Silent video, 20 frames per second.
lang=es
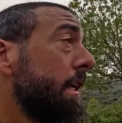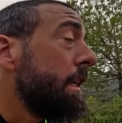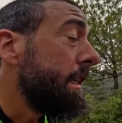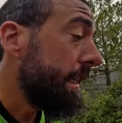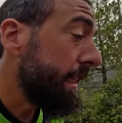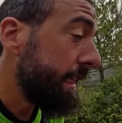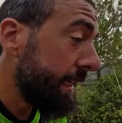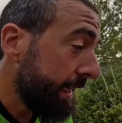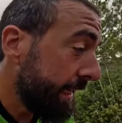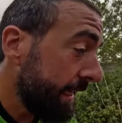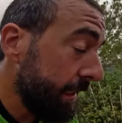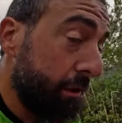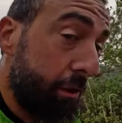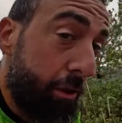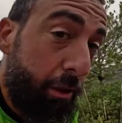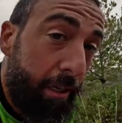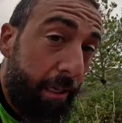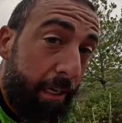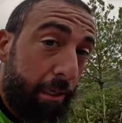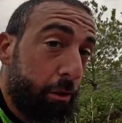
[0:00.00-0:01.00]
sin
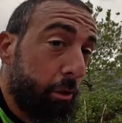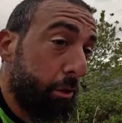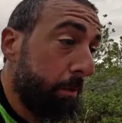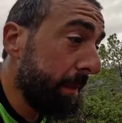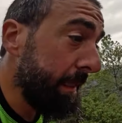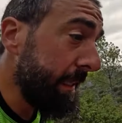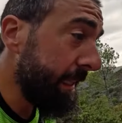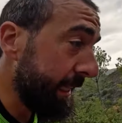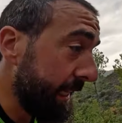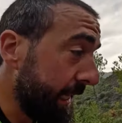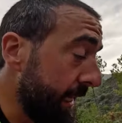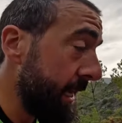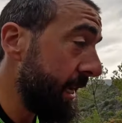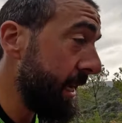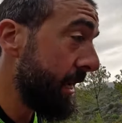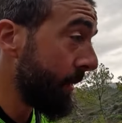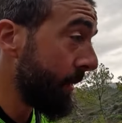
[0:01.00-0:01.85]
rastro de la tormenta.